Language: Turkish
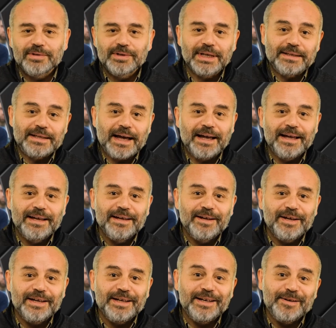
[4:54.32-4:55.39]
ya da
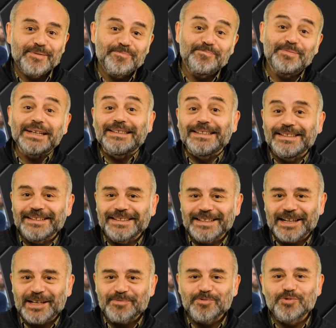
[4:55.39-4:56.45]
e, Batı'nın
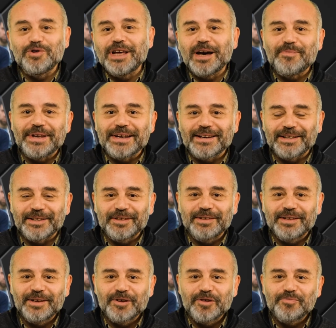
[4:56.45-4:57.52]
diyelim, Güney Amerika'nın
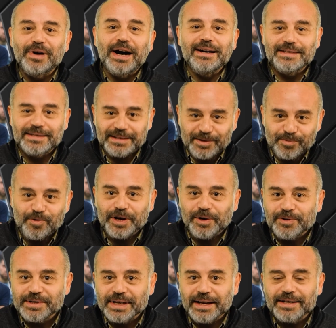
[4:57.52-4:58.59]
Paris'idir
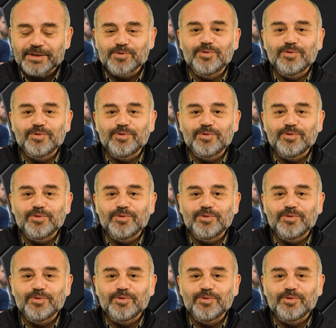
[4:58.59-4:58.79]
Buenos Aires.